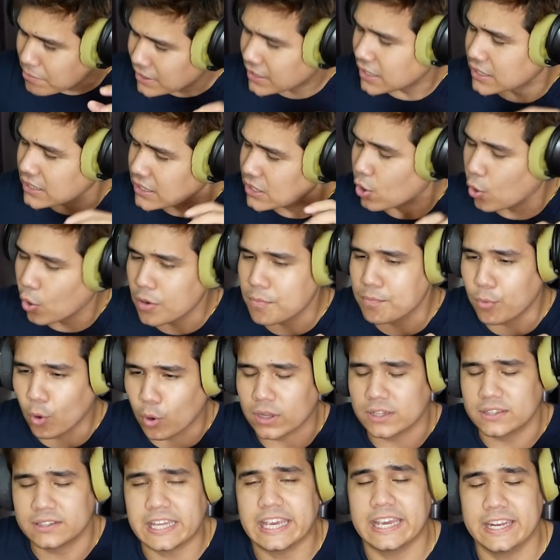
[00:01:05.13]
มันก็คือคนปก
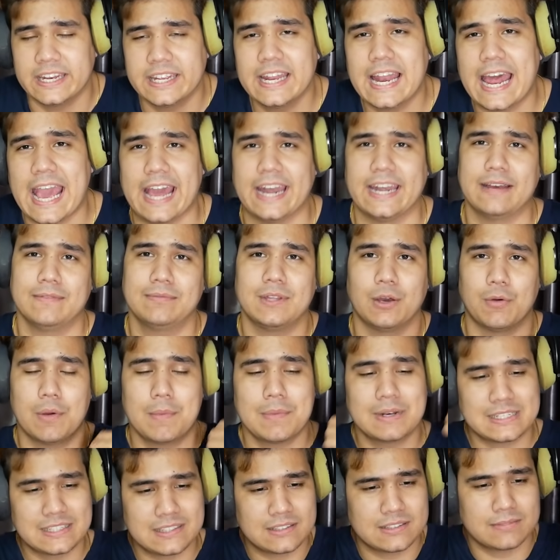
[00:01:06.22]
ตินี่แหละนะครับ แต่ว่ามั
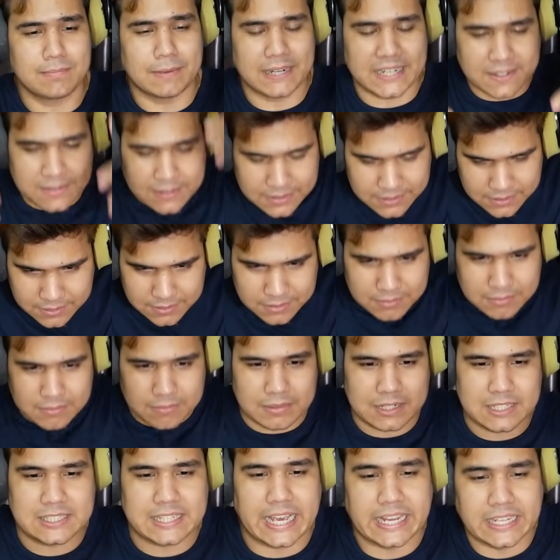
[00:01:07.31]
นมัน
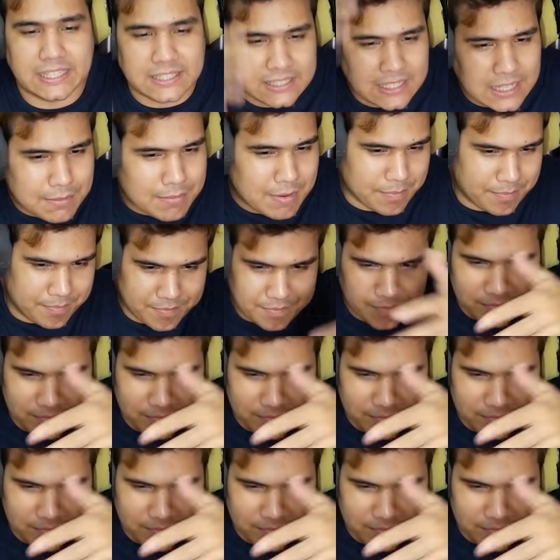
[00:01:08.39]
มันใส่เสื้อแบบ